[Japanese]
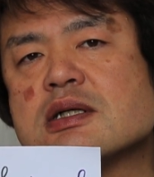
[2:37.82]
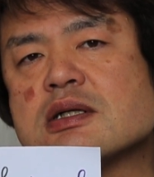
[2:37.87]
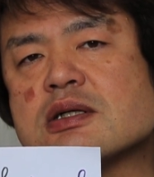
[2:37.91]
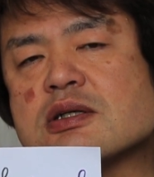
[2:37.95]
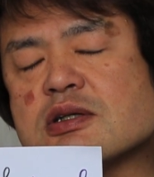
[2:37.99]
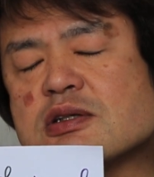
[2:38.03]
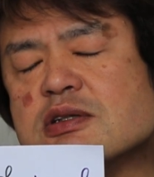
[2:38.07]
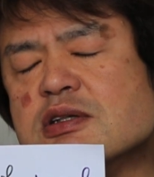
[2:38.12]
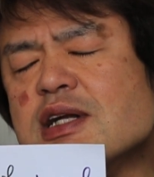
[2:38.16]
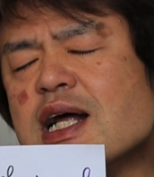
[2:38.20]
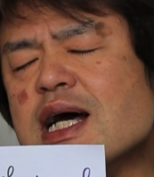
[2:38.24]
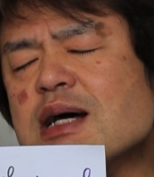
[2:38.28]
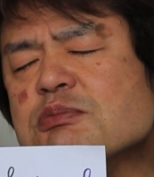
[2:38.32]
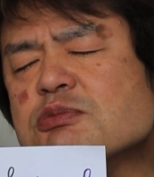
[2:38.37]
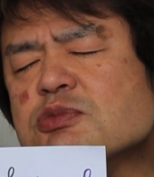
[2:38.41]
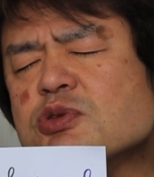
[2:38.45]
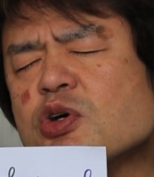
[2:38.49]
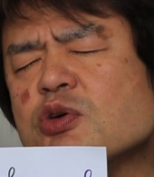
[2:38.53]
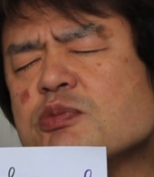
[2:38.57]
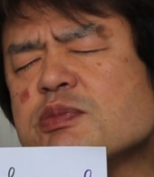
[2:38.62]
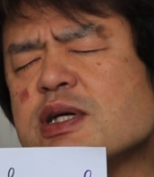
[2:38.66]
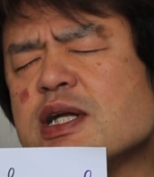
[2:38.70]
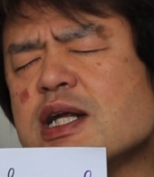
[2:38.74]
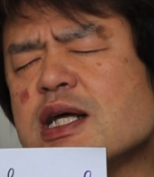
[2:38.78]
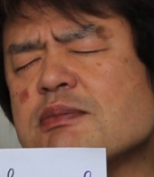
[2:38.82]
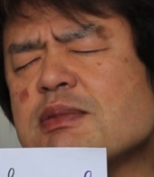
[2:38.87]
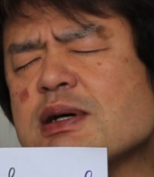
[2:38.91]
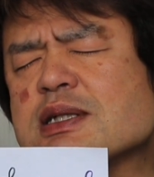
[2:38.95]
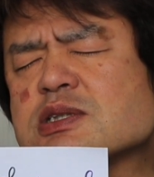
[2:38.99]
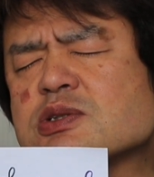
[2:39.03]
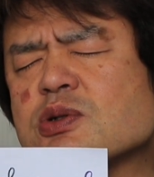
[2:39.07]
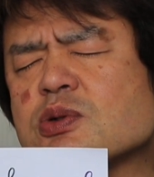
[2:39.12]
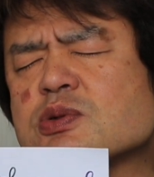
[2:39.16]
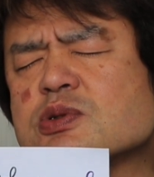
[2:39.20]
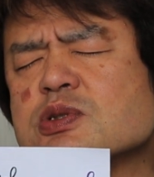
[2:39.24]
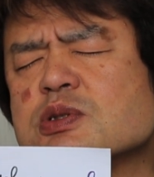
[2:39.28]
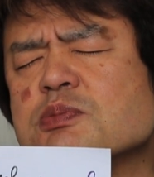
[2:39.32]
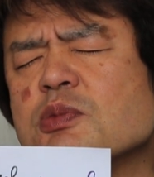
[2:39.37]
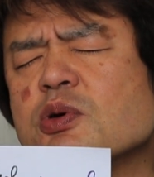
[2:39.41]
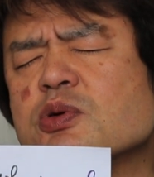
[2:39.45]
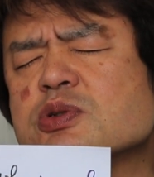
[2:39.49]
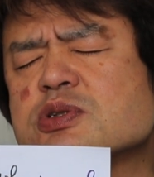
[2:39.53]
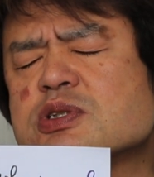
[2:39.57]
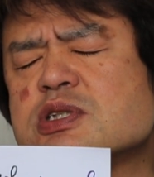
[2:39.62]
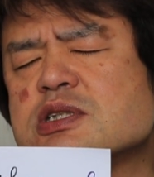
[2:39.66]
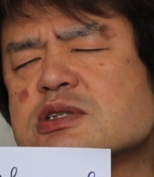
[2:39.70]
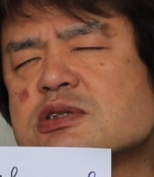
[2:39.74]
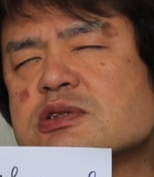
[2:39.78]
グラムを見れば即
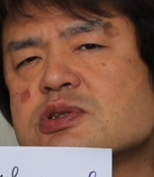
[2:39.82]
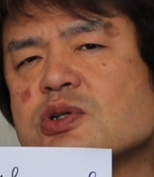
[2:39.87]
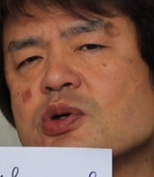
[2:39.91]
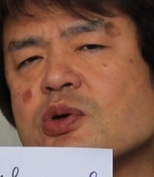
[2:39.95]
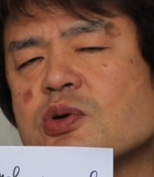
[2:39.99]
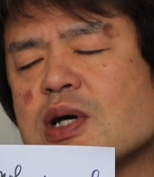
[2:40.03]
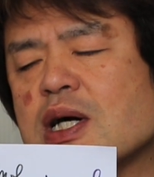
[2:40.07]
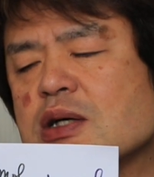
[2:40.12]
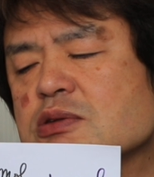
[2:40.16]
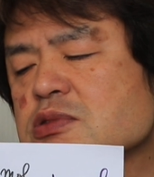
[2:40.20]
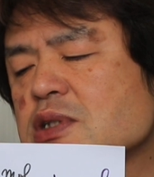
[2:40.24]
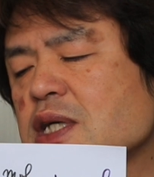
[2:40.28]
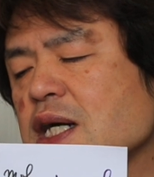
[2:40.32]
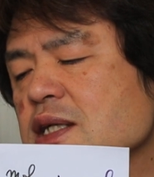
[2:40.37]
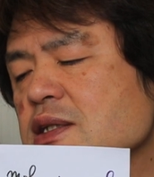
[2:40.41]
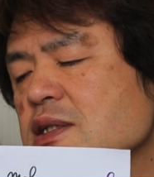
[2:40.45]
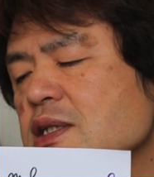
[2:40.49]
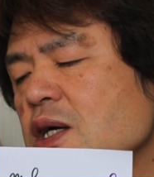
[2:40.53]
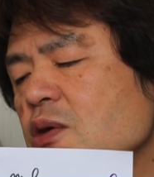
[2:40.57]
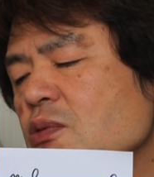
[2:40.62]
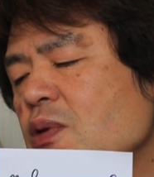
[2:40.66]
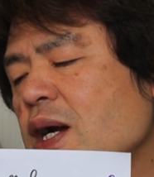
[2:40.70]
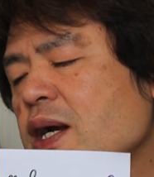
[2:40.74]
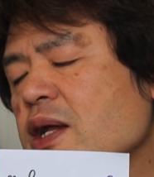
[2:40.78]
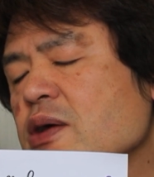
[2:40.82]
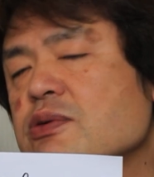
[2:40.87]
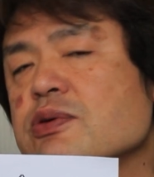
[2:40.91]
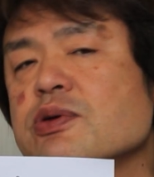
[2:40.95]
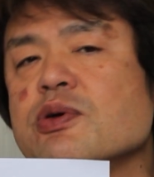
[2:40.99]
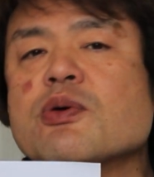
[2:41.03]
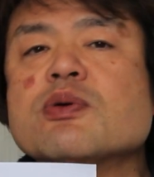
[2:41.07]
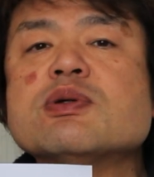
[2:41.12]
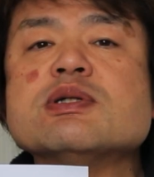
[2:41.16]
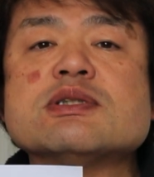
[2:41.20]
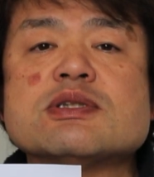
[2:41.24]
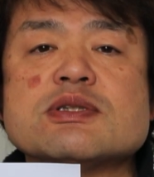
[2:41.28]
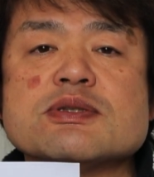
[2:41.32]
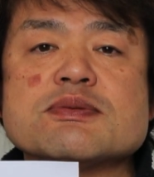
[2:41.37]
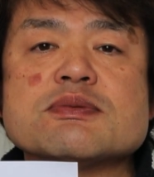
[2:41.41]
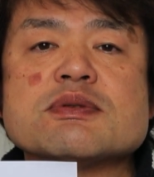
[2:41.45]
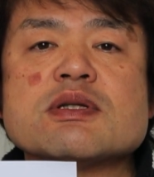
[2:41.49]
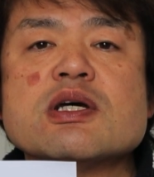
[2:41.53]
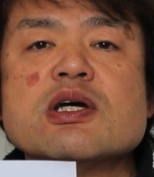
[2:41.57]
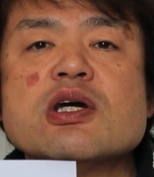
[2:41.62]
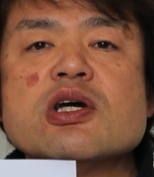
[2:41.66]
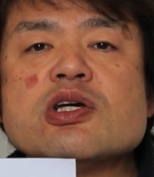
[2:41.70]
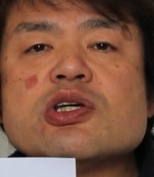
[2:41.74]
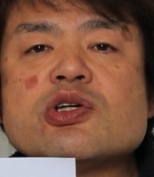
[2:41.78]
モル質量が浮かんで割れるようにする
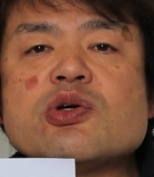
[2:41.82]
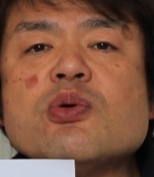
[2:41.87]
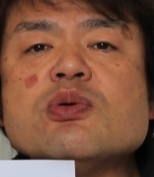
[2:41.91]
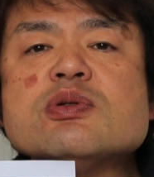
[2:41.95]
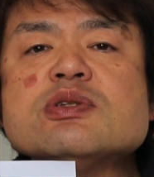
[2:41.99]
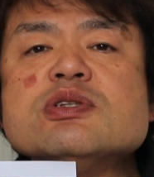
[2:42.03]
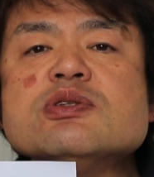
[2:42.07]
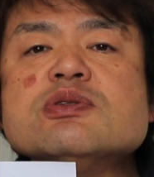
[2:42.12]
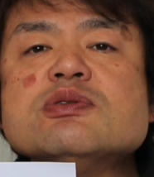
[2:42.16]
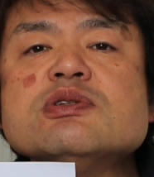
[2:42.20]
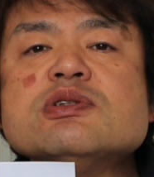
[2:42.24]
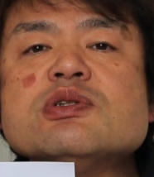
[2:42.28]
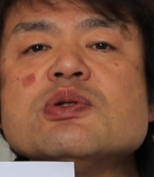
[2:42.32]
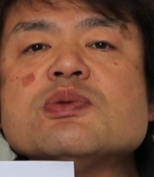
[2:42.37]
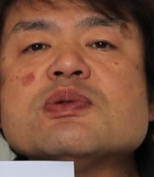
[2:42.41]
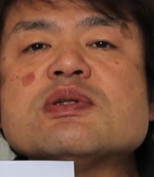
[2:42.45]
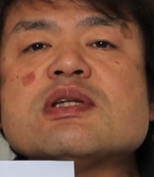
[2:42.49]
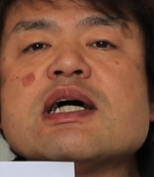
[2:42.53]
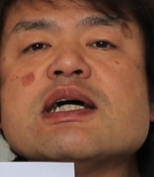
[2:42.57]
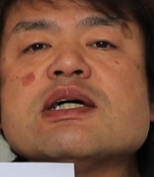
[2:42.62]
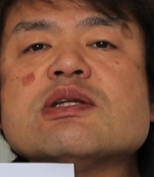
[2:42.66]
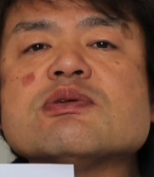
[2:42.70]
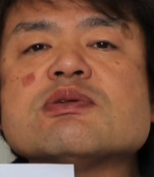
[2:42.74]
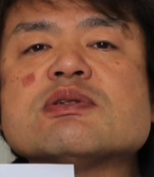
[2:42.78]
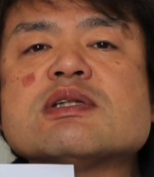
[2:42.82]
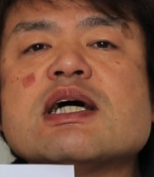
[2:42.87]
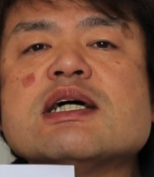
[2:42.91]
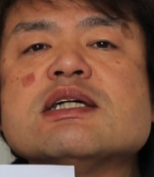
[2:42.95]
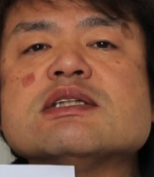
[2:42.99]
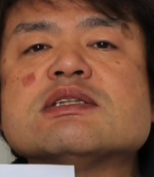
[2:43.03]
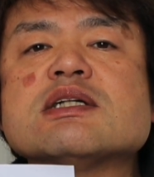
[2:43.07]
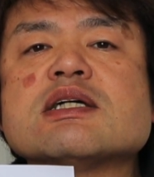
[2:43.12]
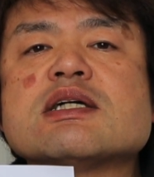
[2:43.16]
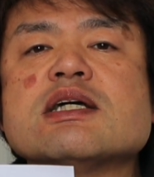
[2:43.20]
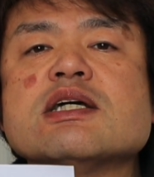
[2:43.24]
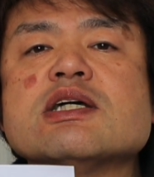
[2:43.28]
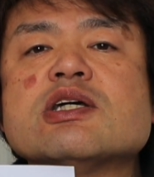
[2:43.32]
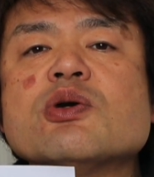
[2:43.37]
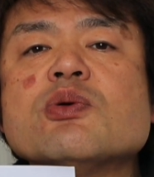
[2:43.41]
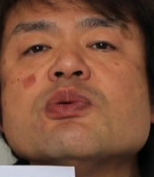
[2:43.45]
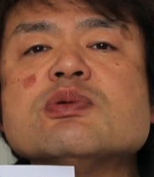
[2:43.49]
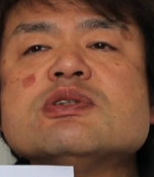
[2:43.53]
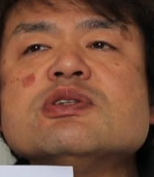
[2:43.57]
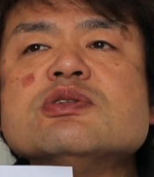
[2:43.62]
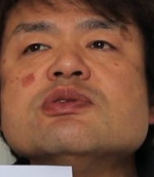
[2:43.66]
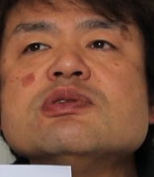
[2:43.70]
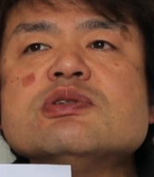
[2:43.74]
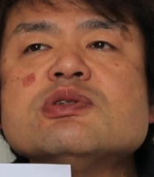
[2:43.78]
標準状態の体積
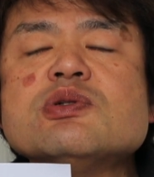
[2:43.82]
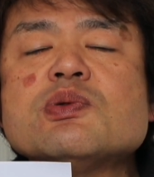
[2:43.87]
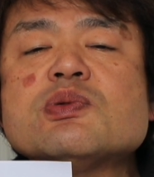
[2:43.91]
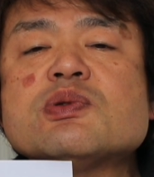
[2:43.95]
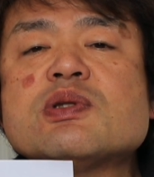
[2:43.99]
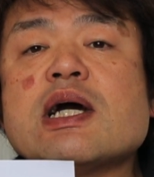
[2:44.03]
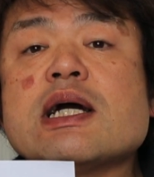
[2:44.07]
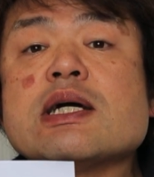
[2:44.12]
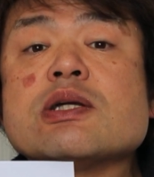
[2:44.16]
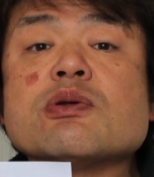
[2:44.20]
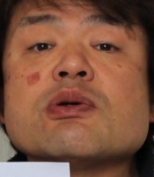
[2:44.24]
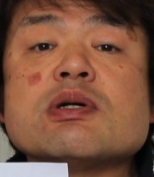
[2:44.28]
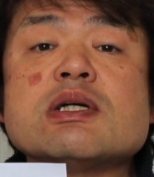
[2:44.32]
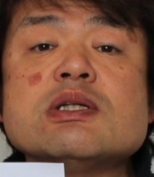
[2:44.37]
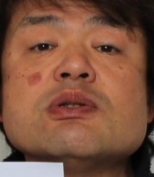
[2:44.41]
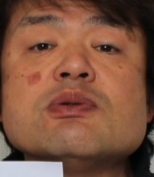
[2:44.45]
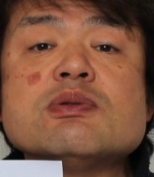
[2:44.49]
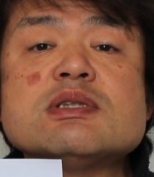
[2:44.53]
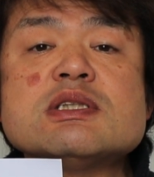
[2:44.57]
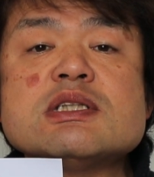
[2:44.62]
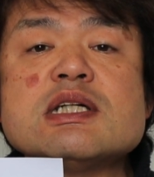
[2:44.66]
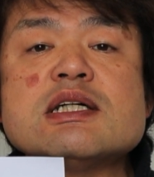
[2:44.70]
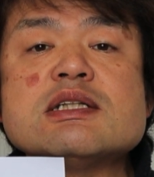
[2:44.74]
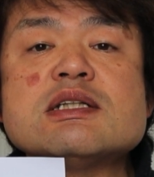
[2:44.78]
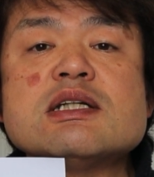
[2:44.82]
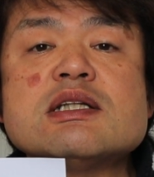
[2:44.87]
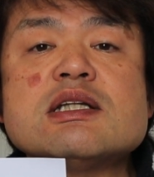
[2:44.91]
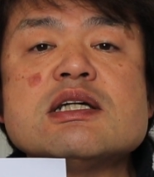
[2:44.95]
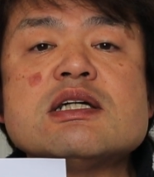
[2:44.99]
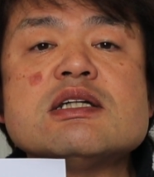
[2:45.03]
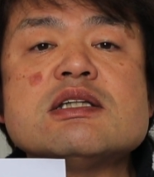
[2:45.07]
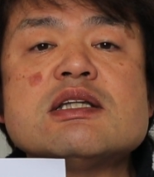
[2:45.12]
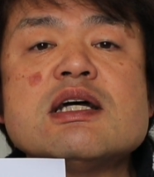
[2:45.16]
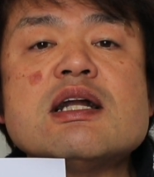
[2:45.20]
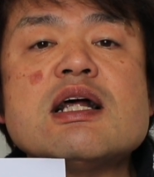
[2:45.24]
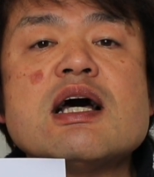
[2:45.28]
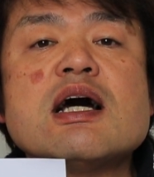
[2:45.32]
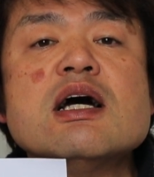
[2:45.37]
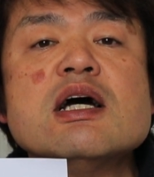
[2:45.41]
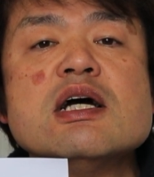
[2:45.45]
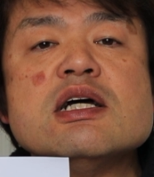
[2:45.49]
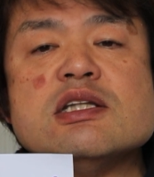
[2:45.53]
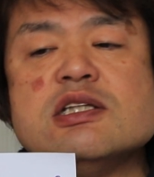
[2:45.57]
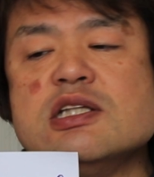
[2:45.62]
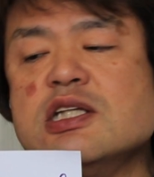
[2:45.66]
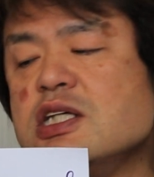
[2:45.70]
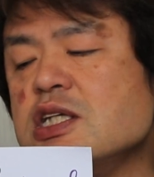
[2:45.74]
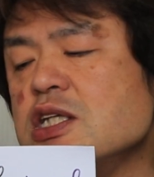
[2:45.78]
標準状態の日の字が出てきたら
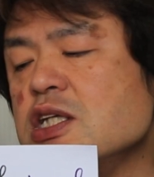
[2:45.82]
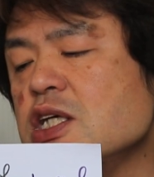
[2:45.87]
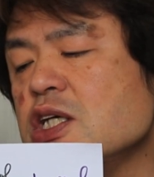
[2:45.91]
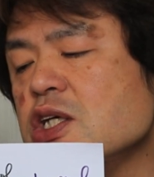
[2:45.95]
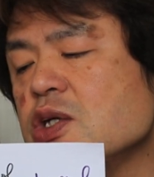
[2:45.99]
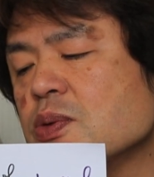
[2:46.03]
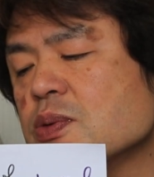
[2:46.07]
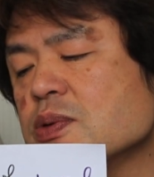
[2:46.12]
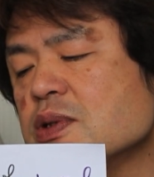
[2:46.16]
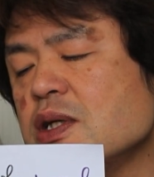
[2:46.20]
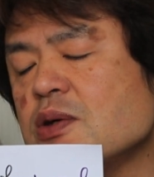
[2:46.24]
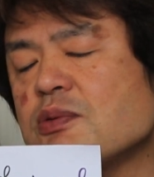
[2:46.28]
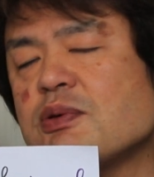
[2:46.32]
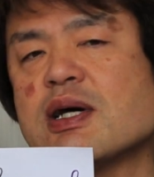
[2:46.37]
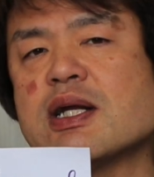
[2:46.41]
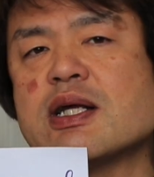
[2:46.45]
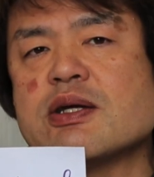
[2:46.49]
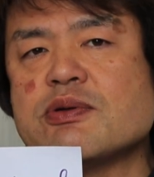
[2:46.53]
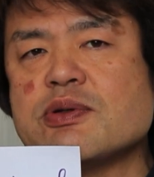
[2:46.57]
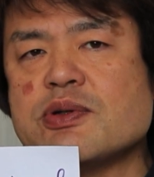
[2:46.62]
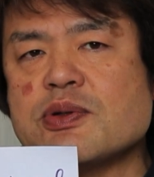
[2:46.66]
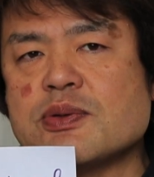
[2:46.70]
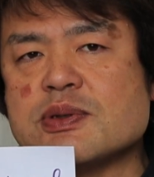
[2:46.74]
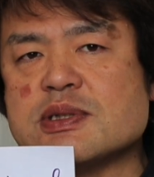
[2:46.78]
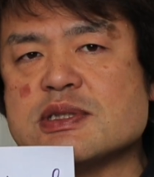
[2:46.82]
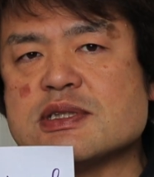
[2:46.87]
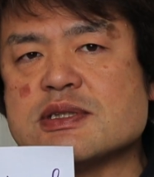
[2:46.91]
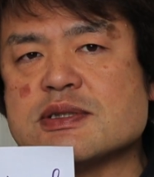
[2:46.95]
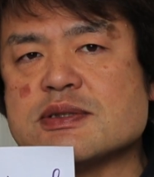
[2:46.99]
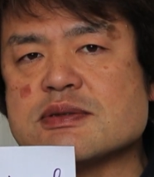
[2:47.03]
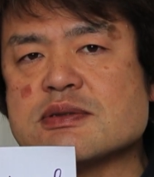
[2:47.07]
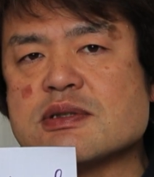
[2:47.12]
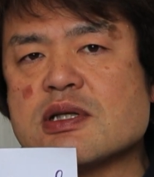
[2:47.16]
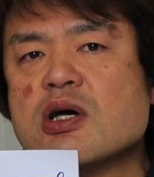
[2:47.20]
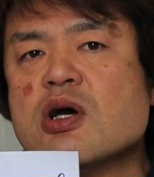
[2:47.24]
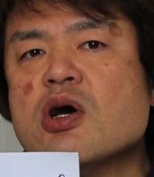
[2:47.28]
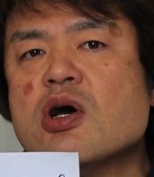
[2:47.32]
224で割れるようにする